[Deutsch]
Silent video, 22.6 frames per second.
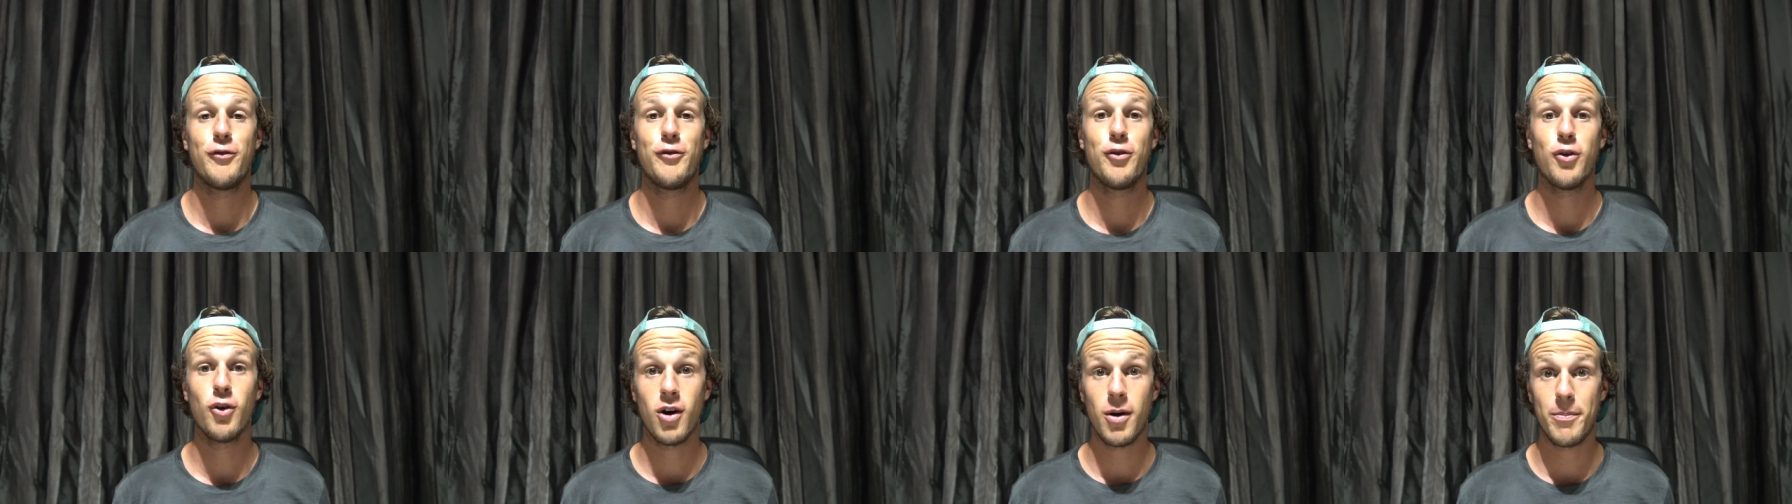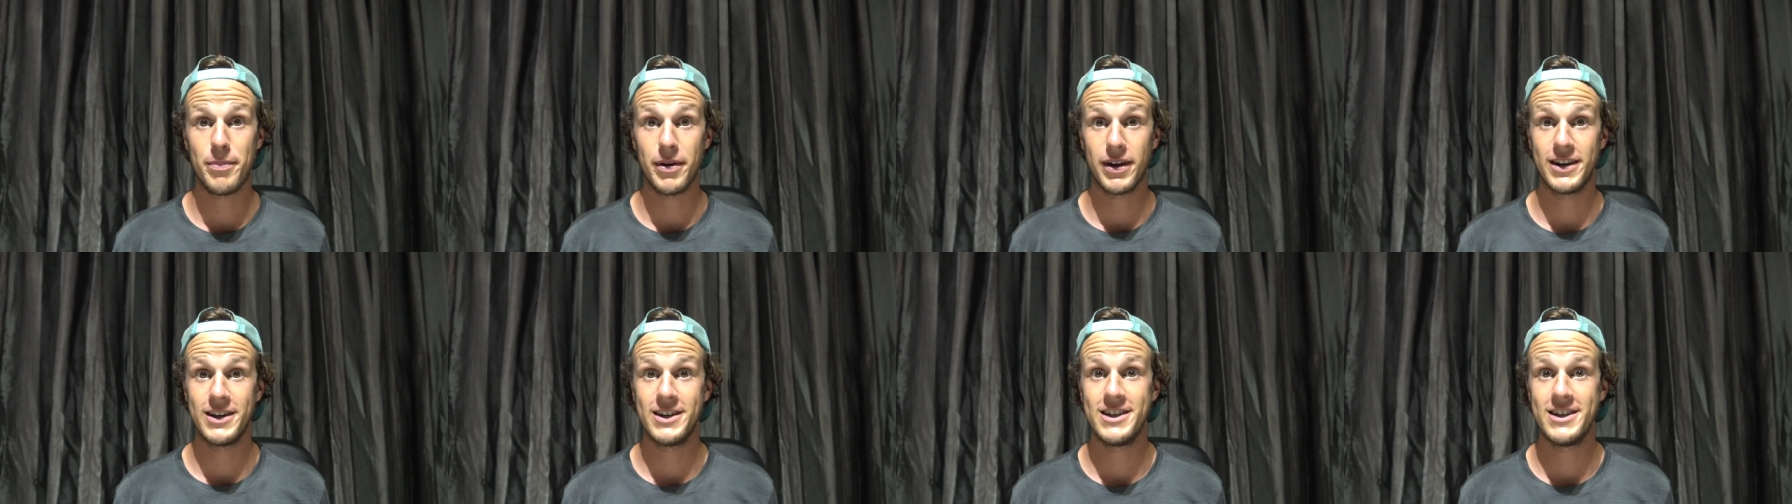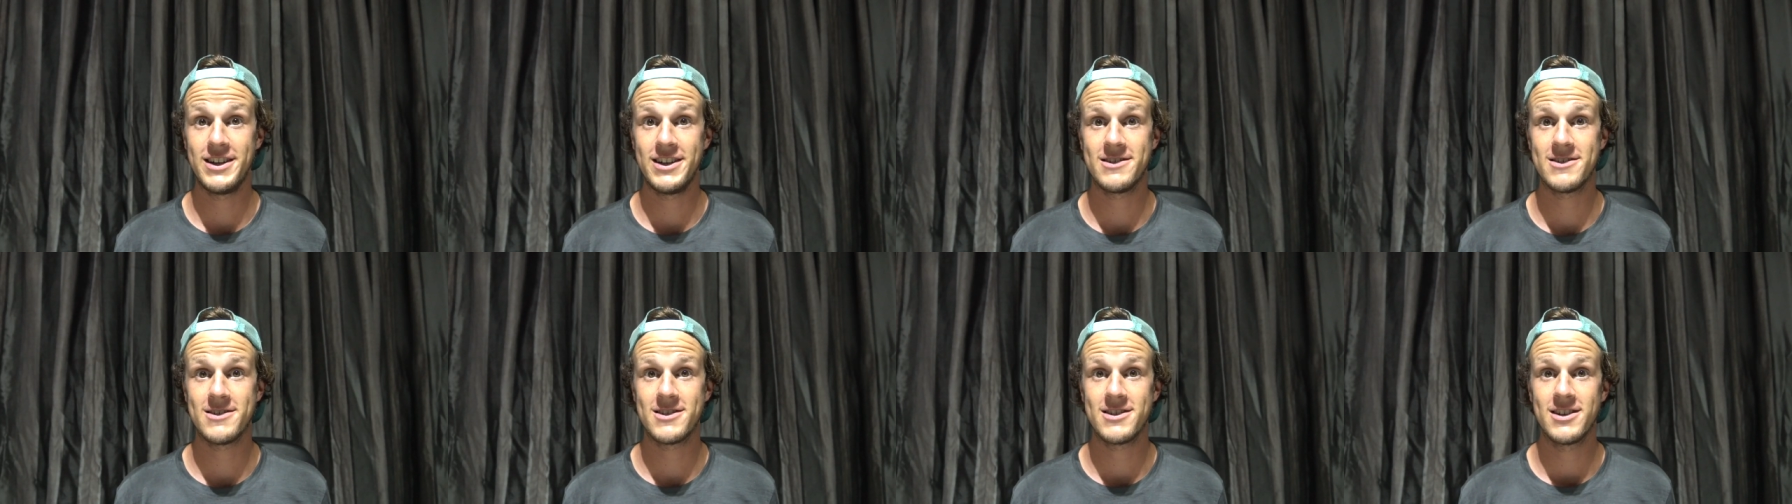Vor
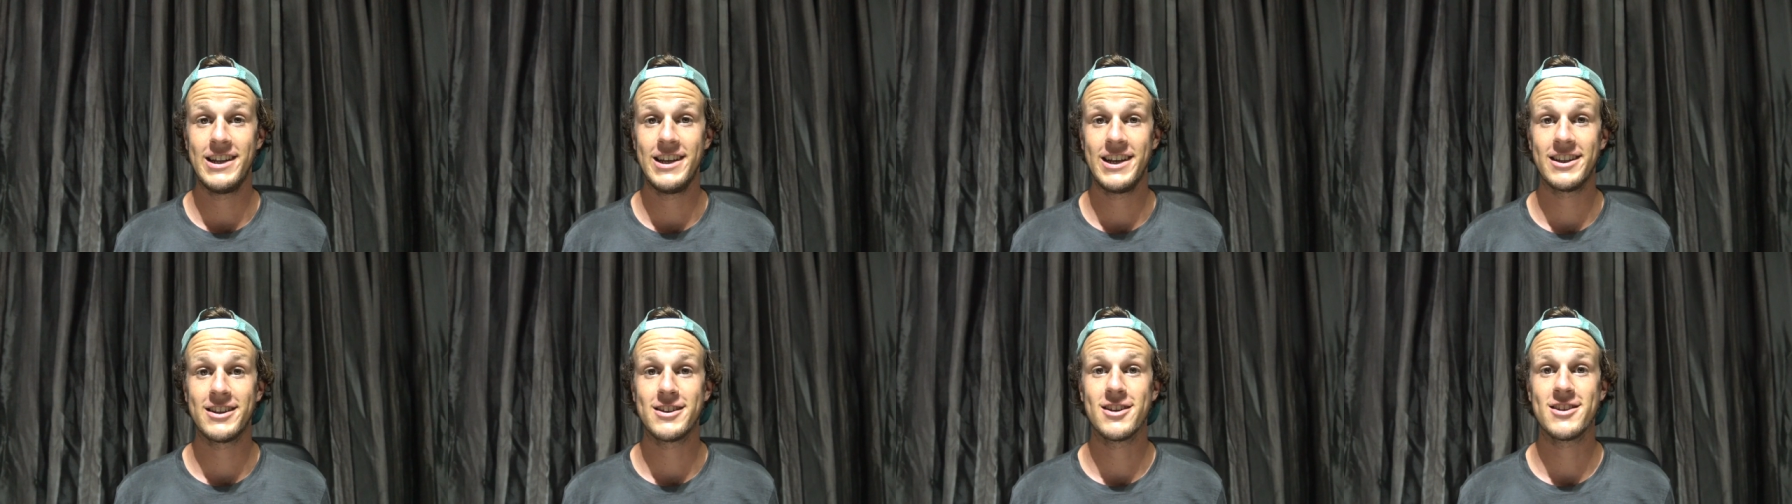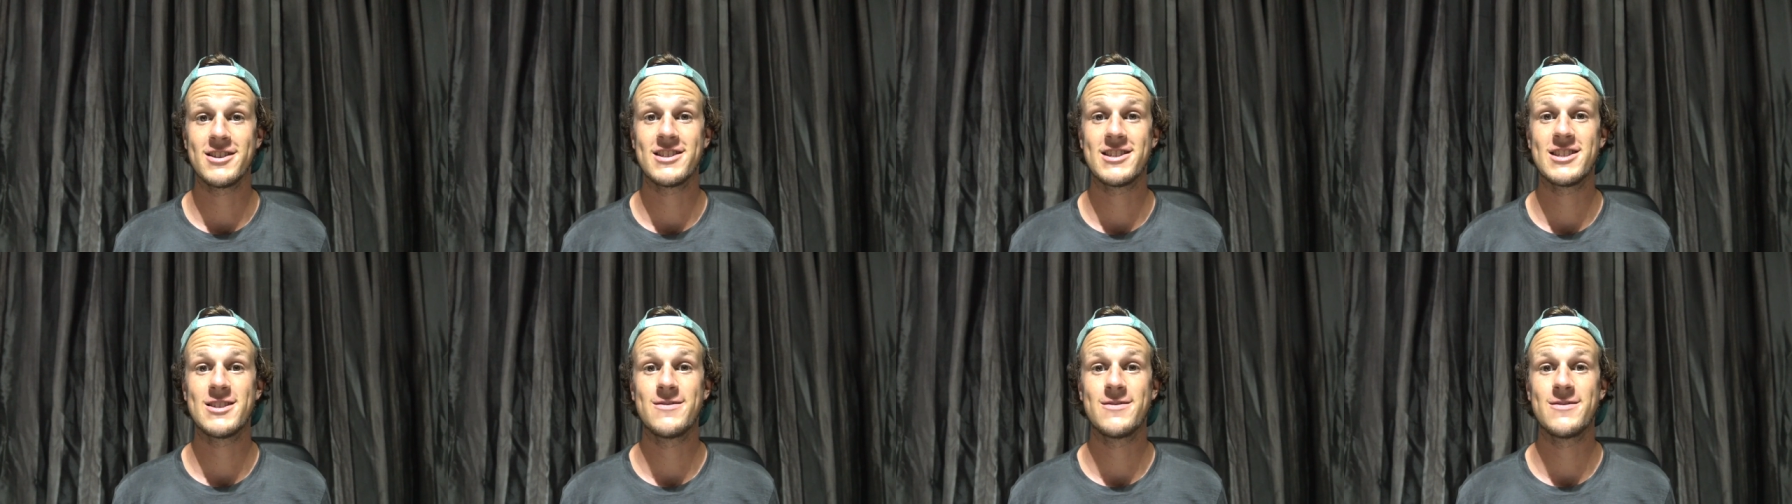Belize liegt das